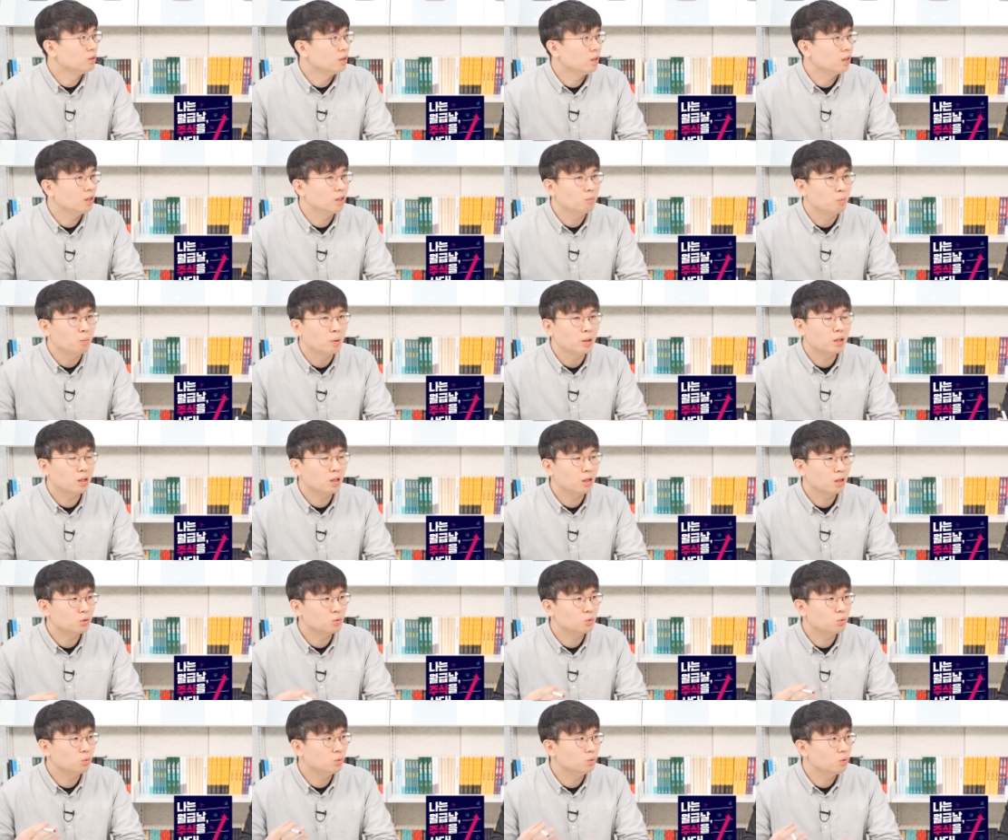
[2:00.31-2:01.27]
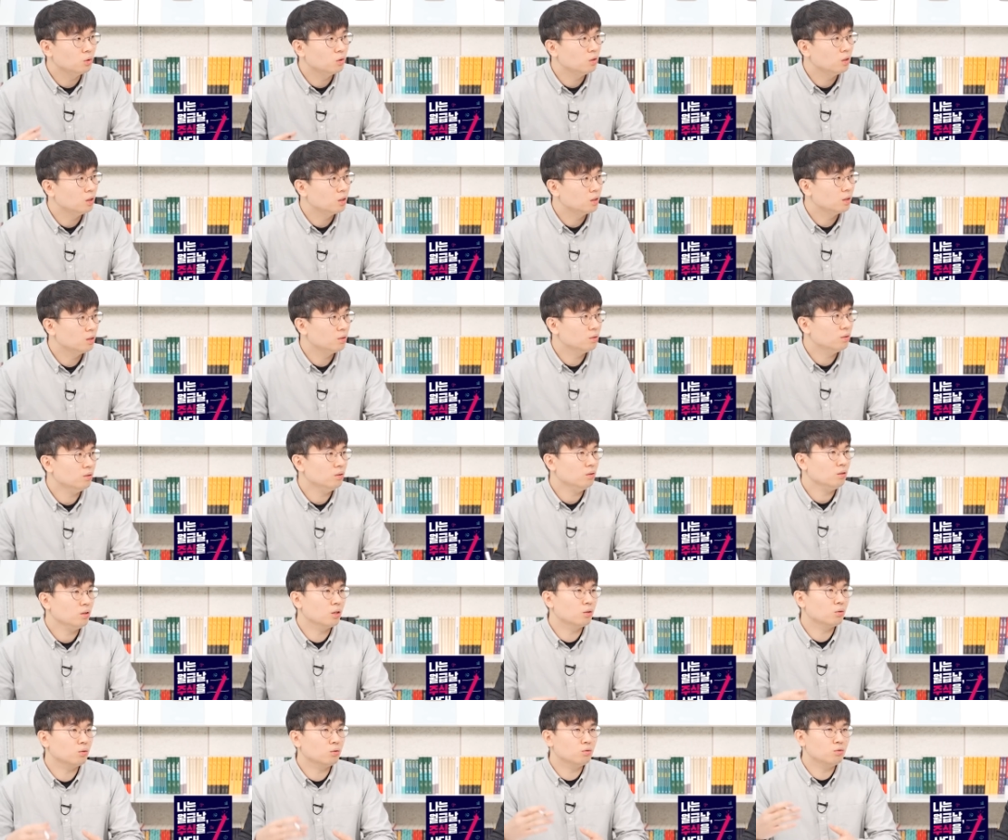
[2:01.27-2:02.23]
네. 내가 메타가 좋을 것 같아서
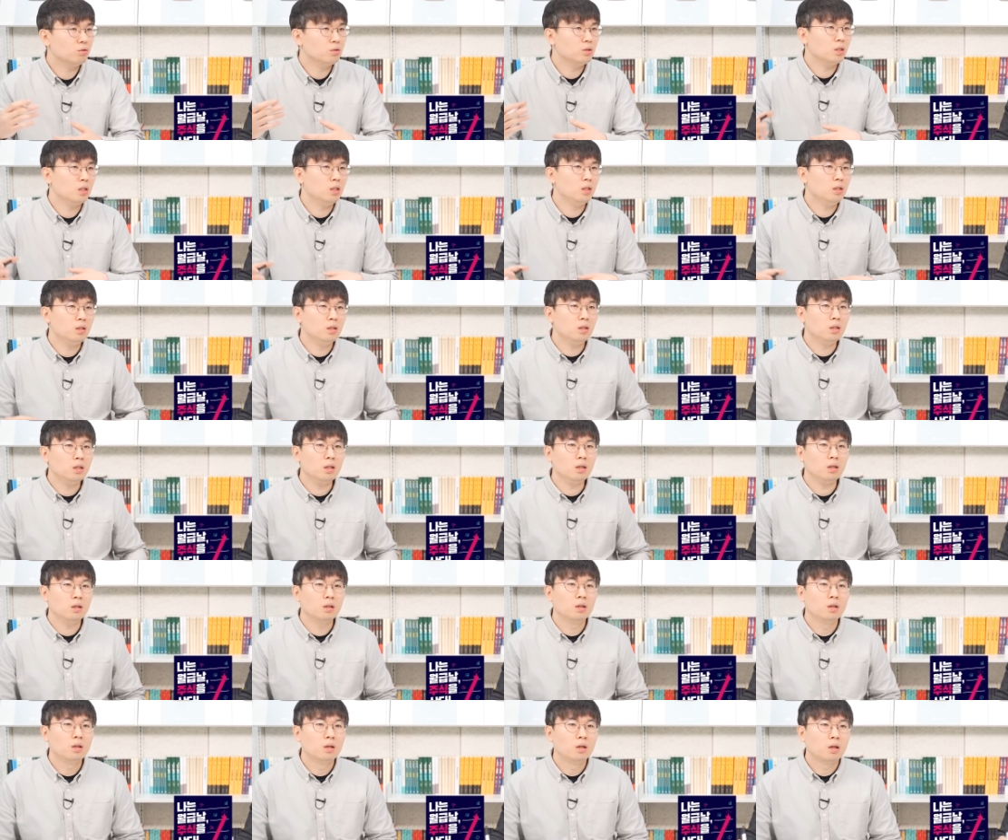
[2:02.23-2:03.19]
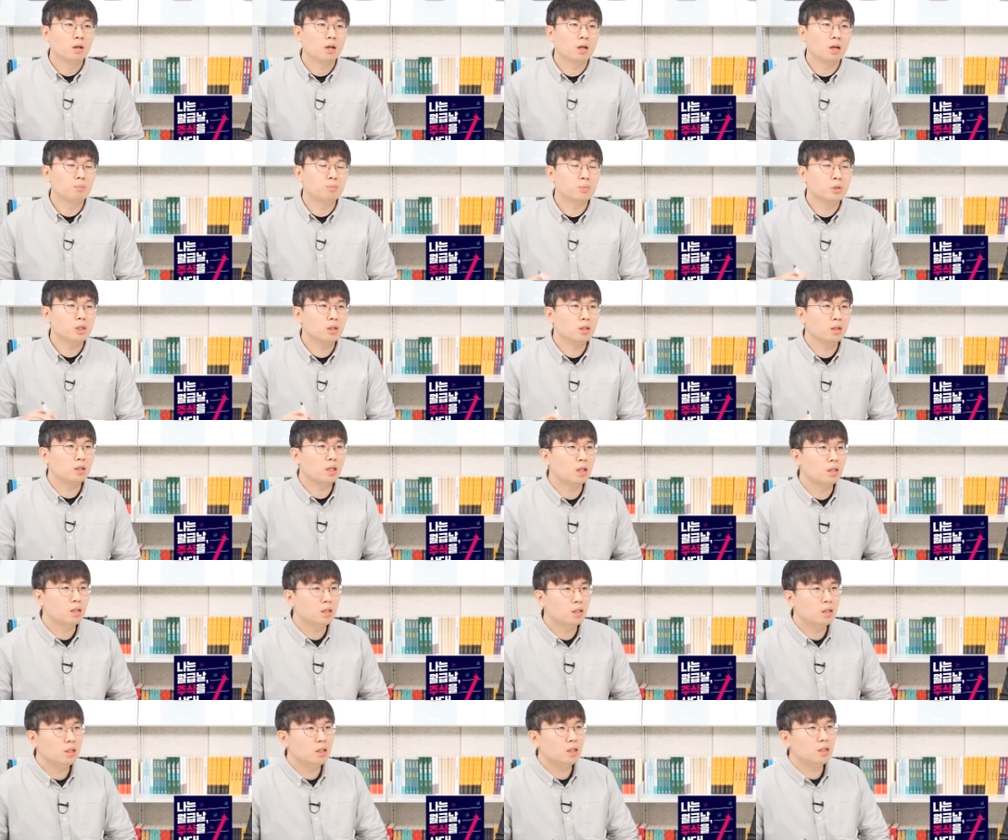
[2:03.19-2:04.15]
네, 계속 네, 투자 했는데 갑자기
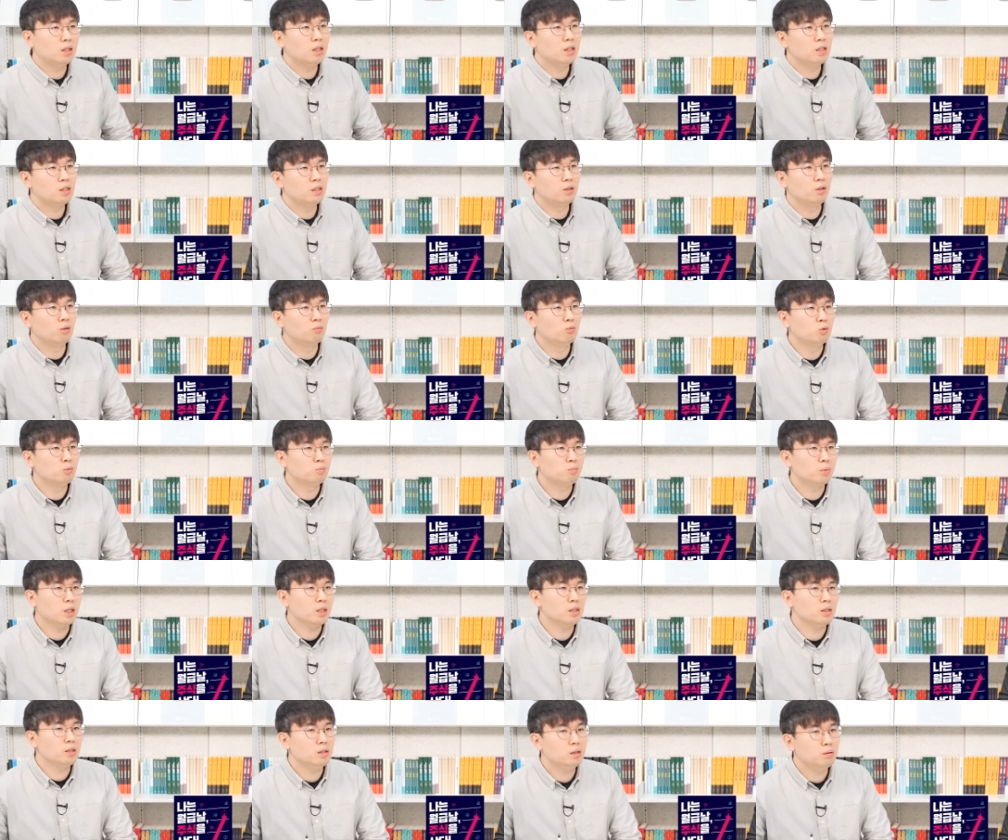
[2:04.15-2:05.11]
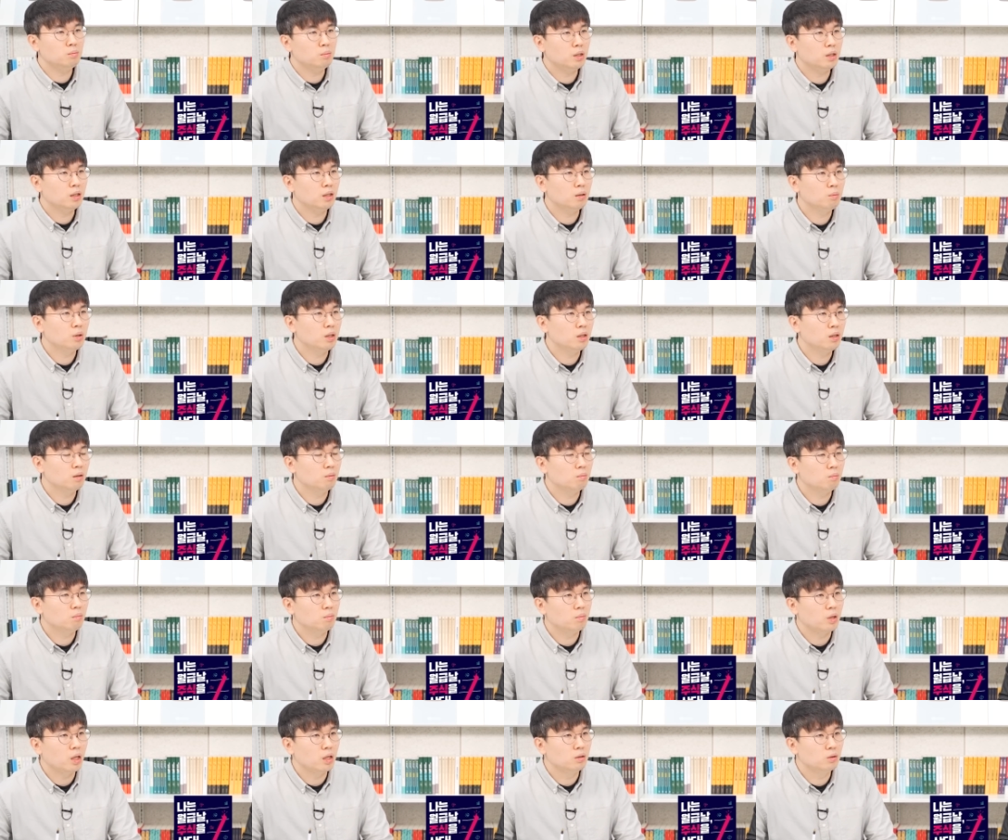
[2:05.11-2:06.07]
단기간에 이제 너무 빠지는 바람에
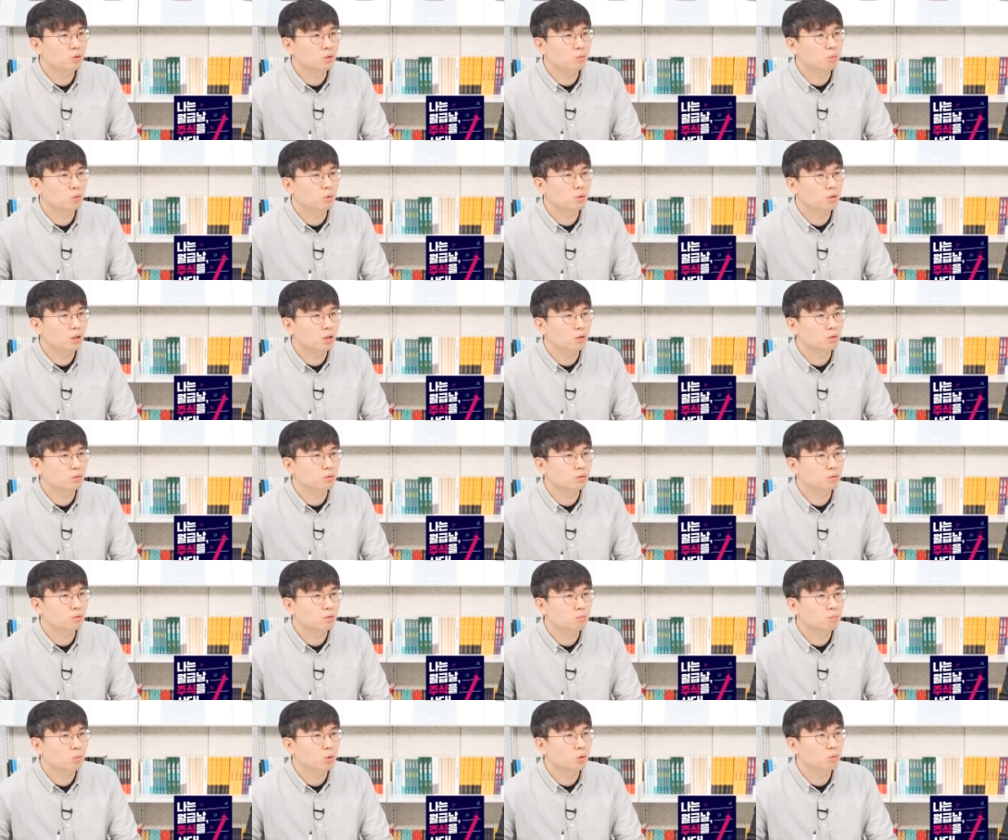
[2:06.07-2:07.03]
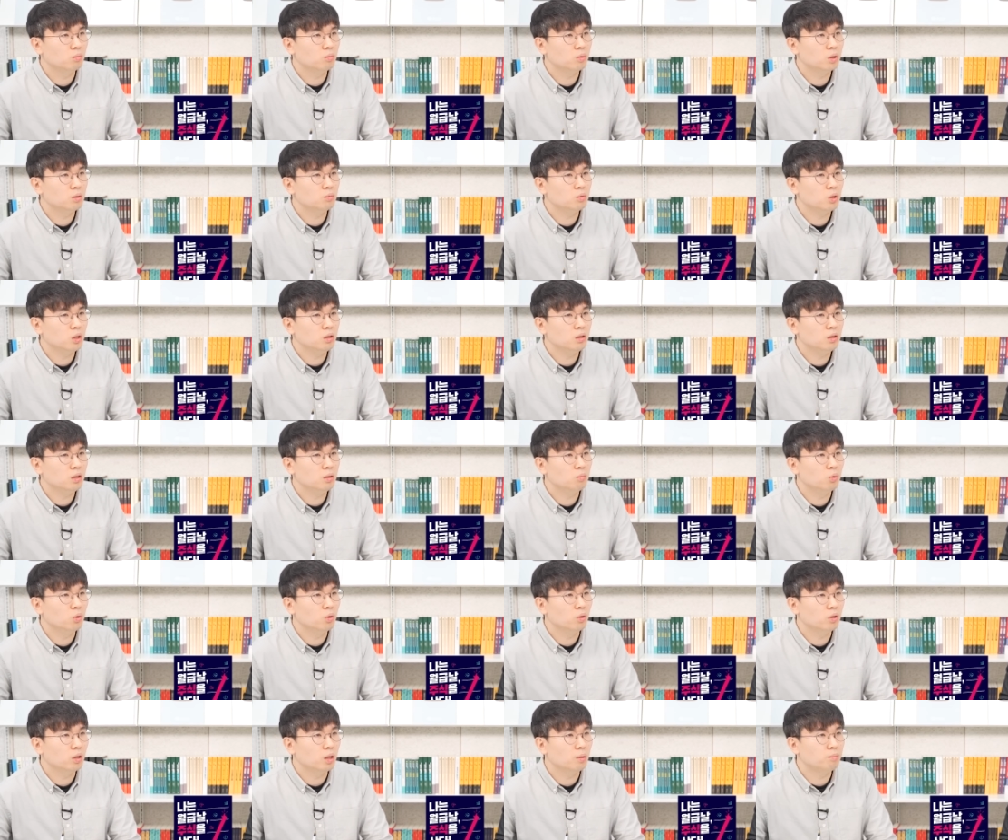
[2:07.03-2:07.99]
대응도 못하고 뭐 최근에
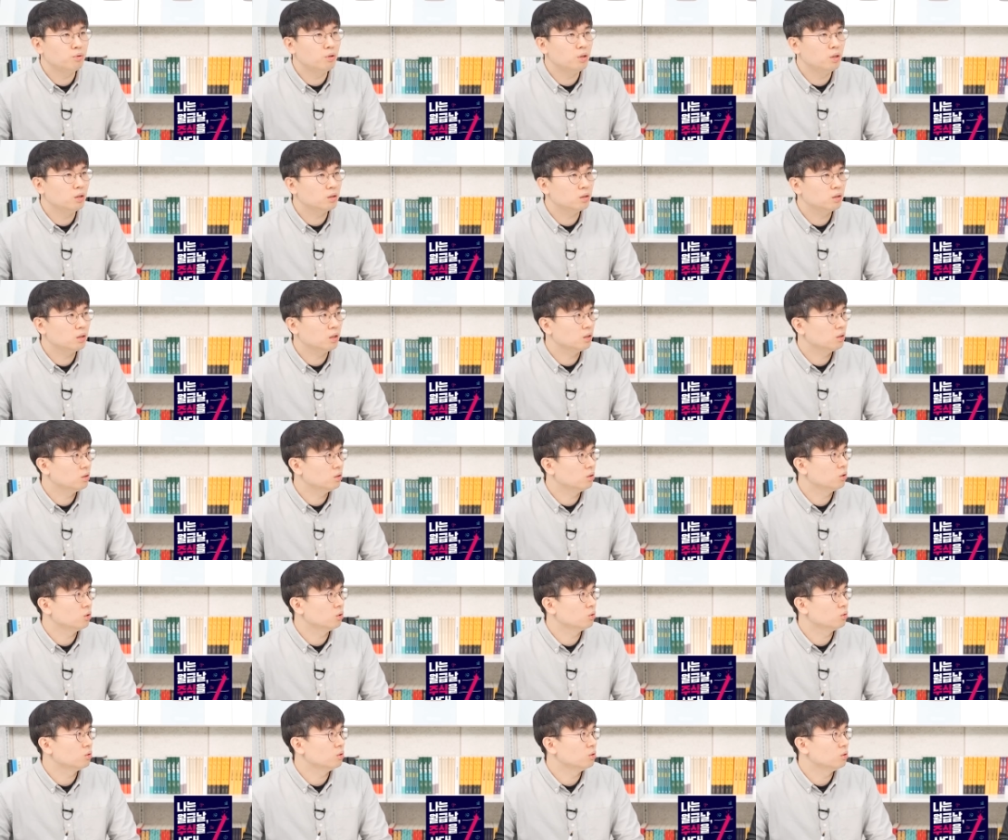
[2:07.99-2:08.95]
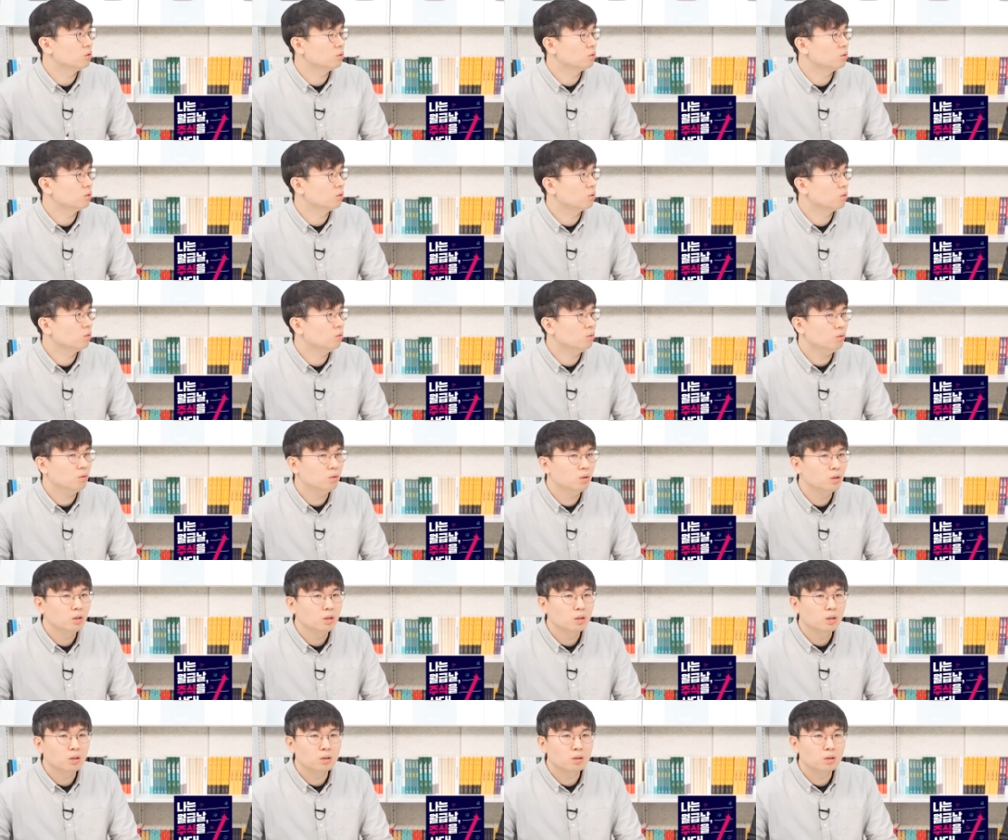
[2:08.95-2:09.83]
뭐 넷플릭스 같은 경우들도 네, 그렇죠.